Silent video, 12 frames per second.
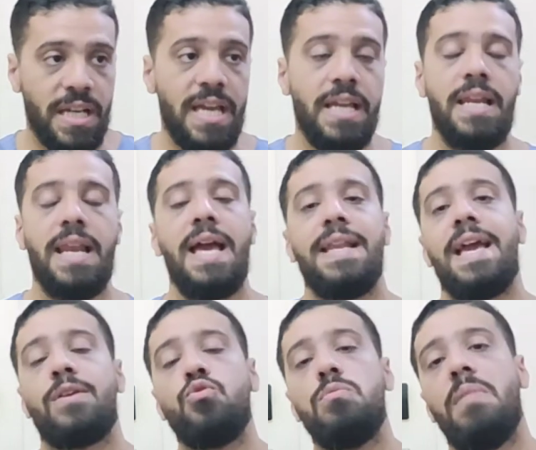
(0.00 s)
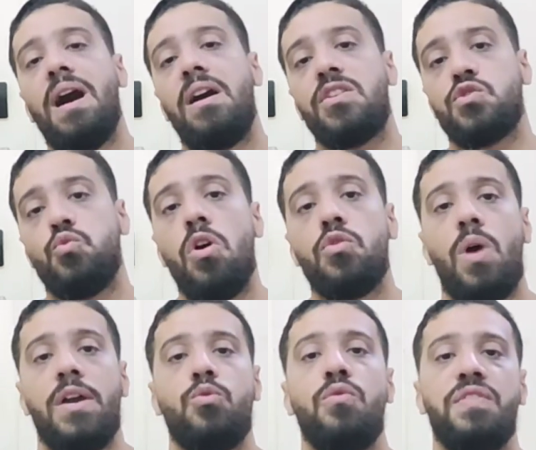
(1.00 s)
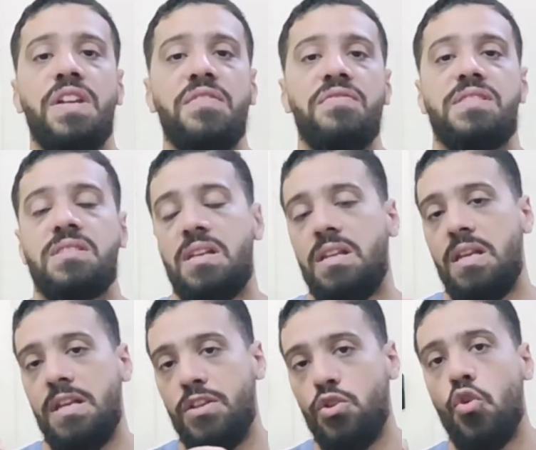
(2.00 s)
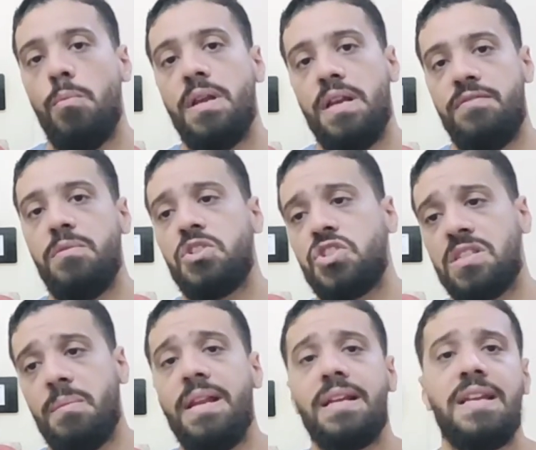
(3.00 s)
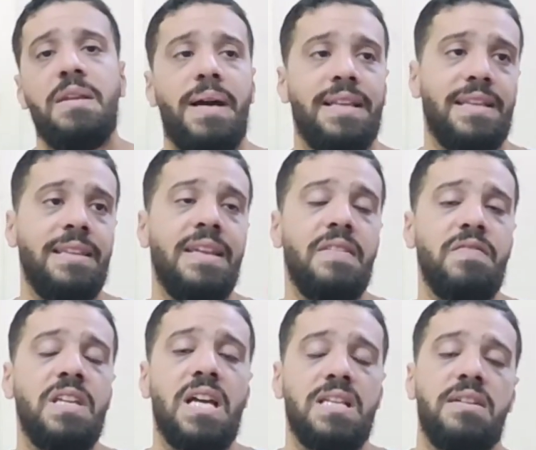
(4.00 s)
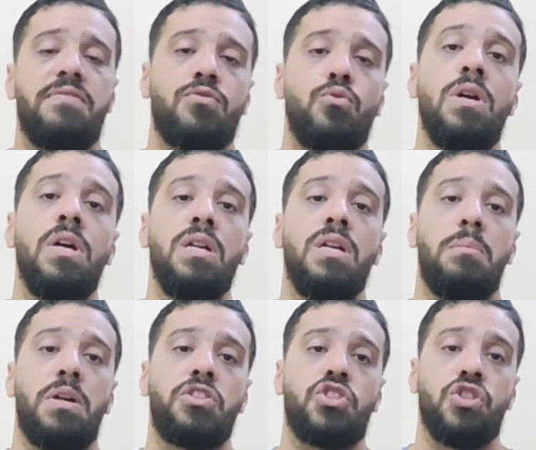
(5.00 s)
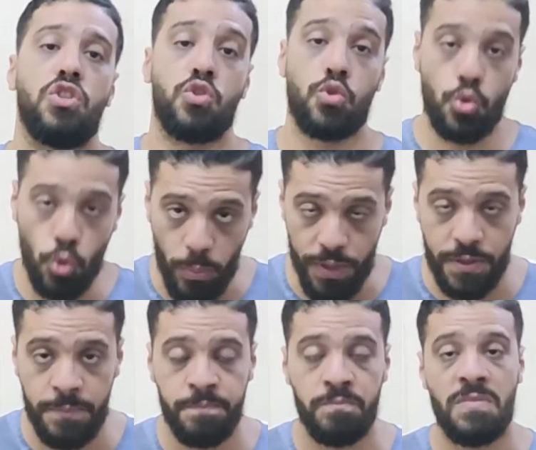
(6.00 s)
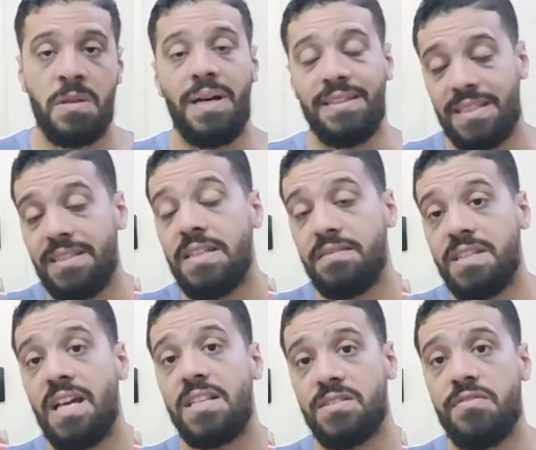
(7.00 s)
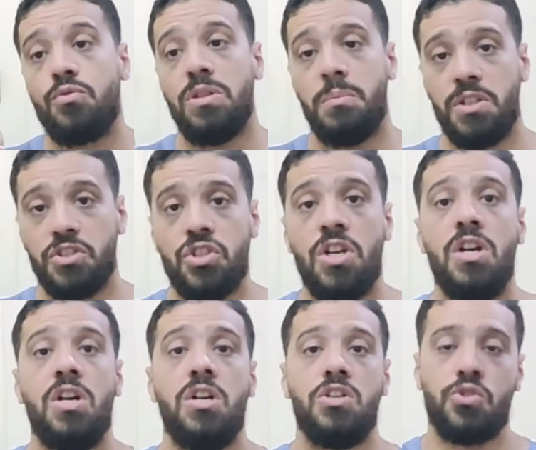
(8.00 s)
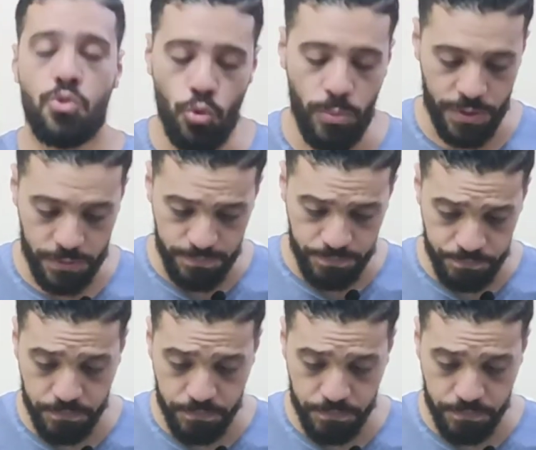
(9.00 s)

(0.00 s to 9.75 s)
اللي جاي للاهلي هيكون مع اسوان وهيكون في نفس اليوم اللي في ماتش الزمالك لان بعد كده الاثنين هيسافروا لماتش السوبر بعد كده الاثنين هيسافروا لماتش السوبر